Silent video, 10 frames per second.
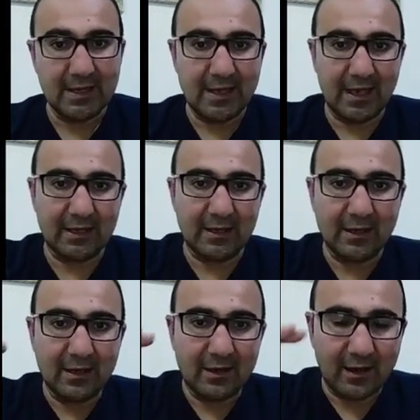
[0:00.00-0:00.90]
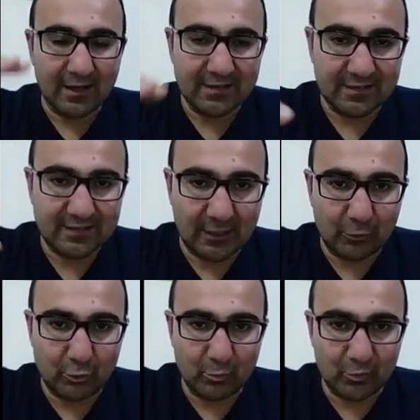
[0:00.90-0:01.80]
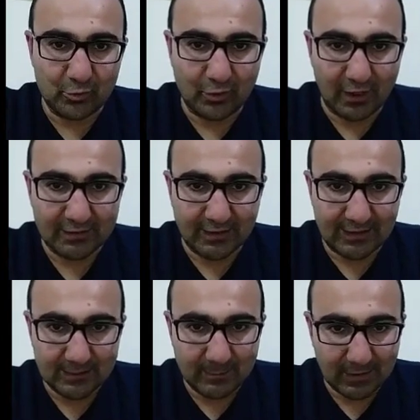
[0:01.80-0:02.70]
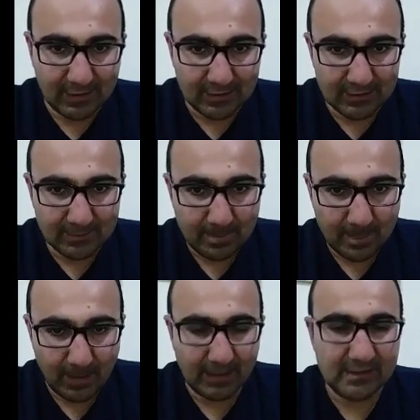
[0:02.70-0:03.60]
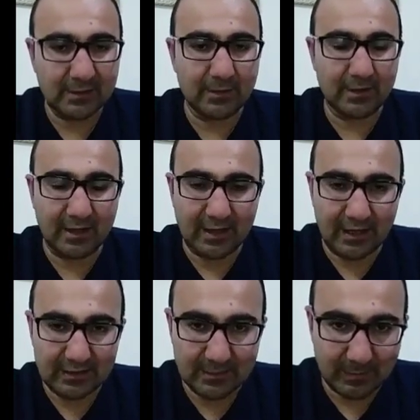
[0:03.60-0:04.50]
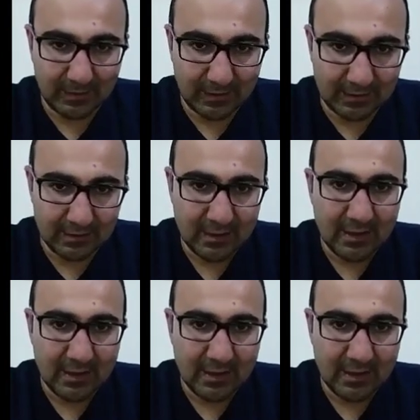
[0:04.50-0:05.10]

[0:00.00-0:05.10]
Yani kazasker günümüzün adalet bakanı, aynı zamanda eğitim bakanı.